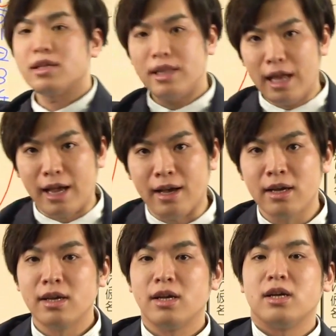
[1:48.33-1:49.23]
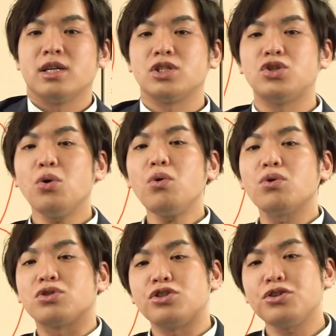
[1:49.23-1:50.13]
で、
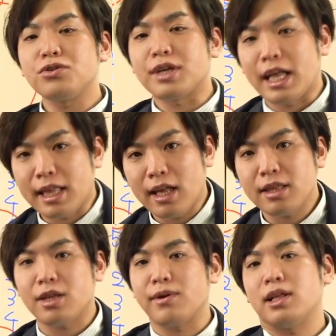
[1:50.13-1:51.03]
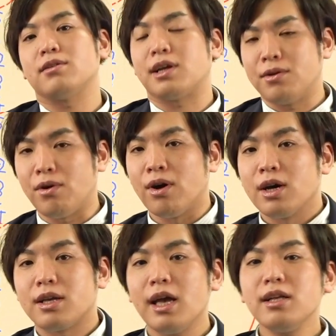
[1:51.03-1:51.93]
上、中、下点って言われるけど、
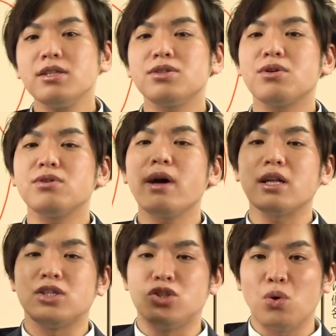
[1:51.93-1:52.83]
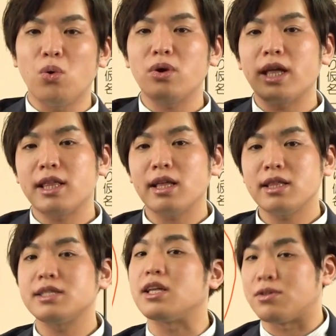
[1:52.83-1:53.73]
原則は上下点で
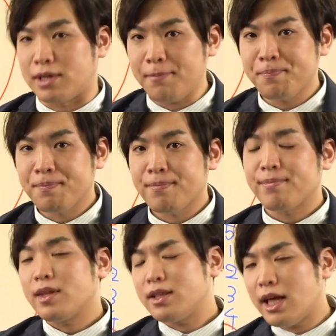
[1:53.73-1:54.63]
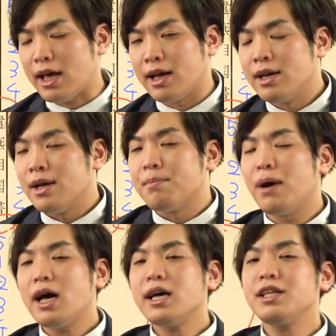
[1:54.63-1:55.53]
セットね。で、
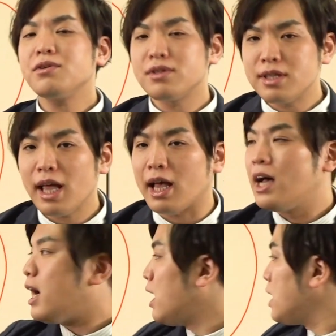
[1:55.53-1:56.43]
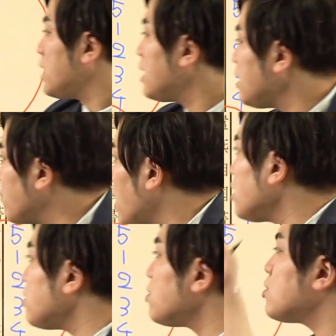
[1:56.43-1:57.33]
場合によって間に
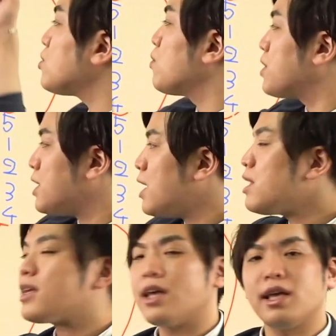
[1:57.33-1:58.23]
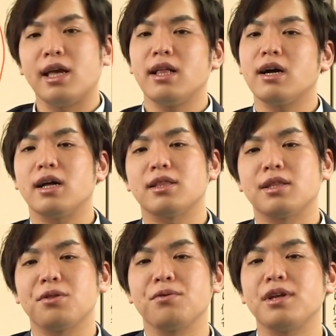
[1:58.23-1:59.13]
ワンクッション入れなきゃいけなかっ
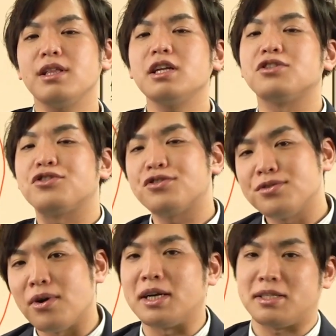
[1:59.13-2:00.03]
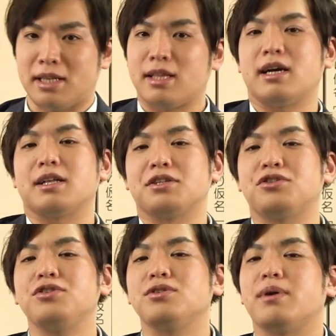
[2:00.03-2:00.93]
た時に中を発生。だから
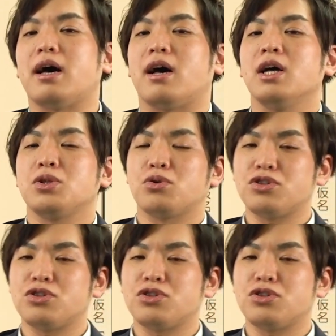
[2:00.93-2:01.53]
中は特